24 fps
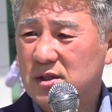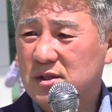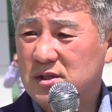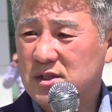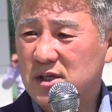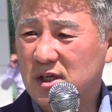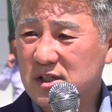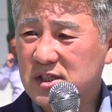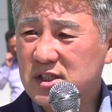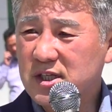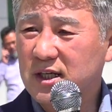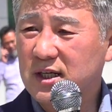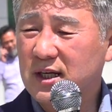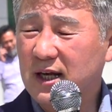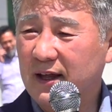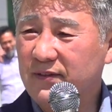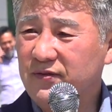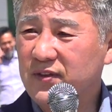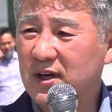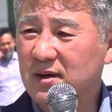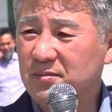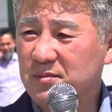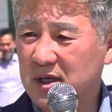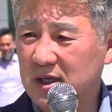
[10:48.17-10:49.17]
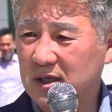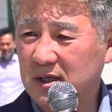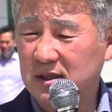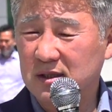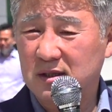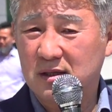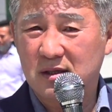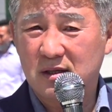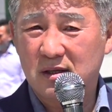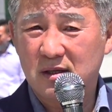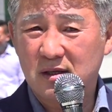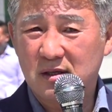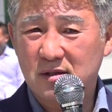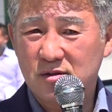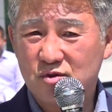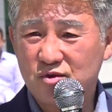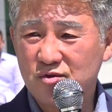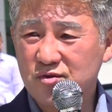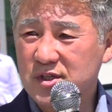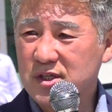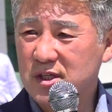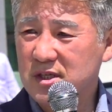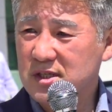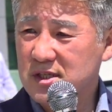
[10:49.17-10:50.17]
정치를 한다면
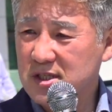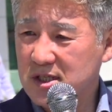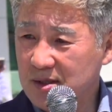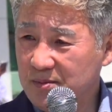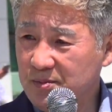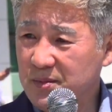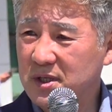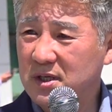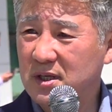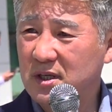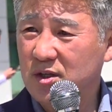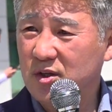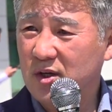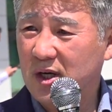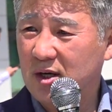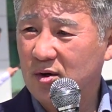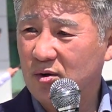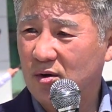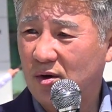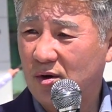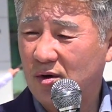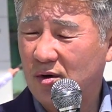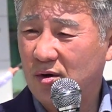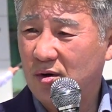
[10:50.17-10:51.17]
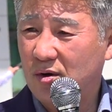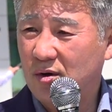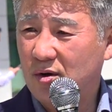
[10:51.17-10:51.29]
순천 시민을 위하고